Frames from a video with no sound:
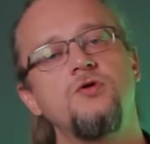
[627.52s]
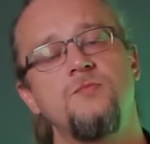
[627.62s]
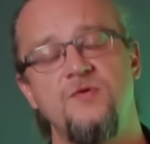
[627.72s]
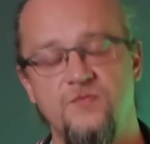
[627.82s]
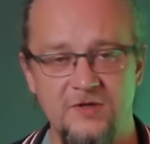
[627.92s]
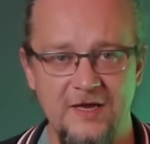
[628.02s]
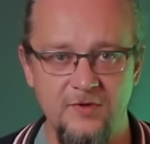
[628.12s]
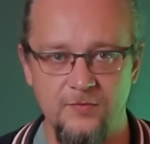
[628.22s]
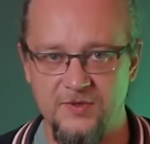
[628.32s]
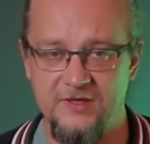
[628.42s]
должен быть
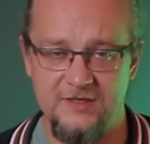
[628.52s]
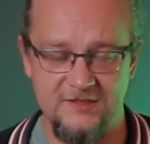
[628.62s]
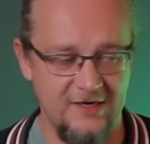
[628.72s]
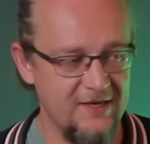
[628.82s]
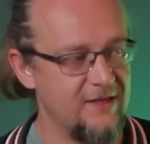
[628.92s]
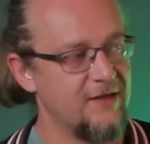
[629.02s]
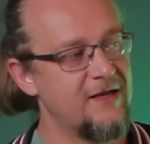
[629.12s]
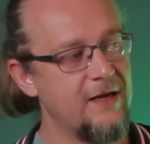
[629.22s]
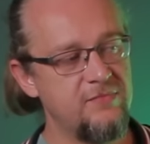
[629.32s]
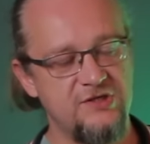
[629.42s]
фундамент под это строение?
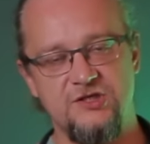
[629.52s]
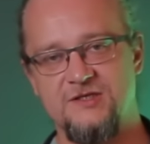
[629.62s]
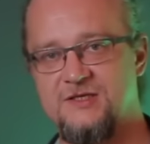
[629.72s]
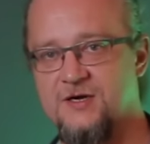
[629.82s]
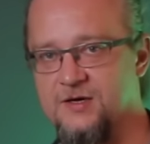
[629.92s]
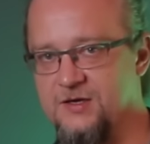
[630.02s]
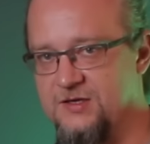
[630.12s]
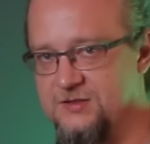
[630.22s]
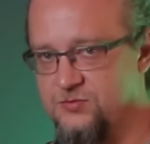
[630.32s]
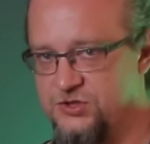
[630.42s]
Как бы сейчас странно
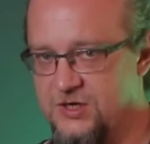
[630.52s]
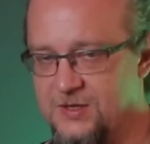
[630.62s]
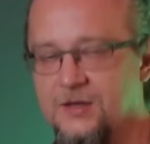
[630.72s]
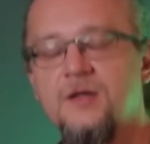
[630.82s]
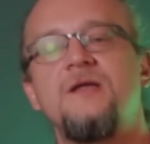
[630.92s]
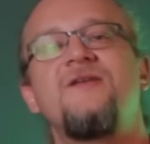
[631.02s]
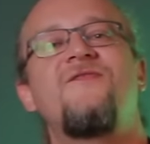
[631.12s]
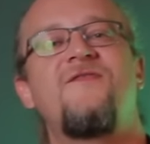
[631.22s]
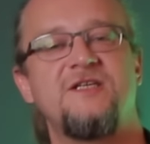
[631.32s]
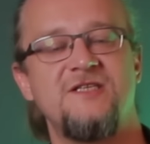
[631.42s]
не звучало,
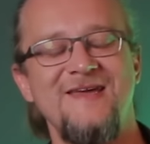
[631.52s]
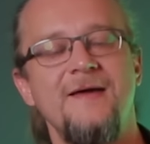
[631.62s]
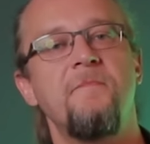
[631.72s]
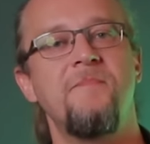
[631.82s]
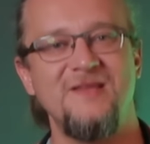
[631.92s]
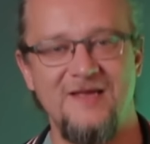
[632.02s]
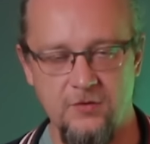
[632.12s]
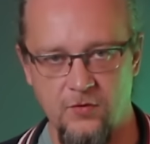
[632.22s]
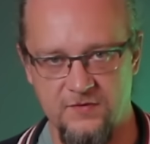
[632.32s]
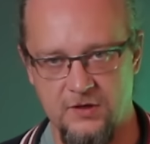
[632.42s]
важнее
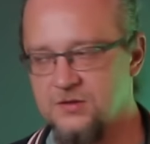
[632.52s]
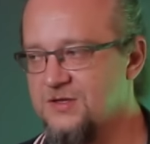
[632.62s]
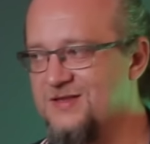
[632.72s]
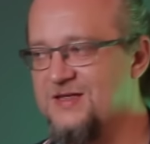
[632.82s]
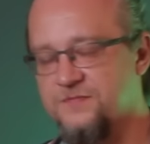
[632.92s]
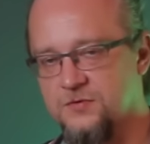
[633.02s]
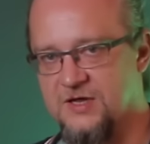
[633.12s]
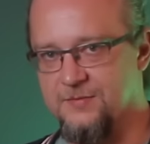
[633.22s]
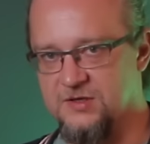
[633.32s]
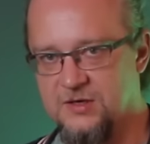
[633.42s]
подготовка, не
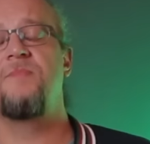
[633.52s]
фундамент.